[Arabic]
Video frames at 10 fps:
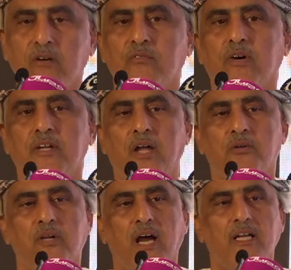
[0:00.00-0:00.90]

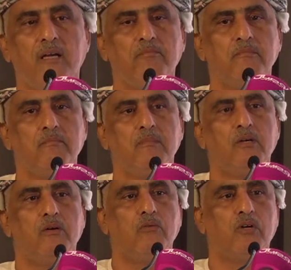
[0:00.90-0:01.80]
فنحن نعلم
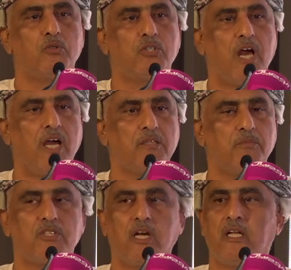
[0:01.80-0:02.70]
ونشاهد
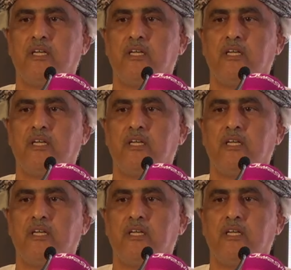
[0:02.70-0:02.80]
بشكل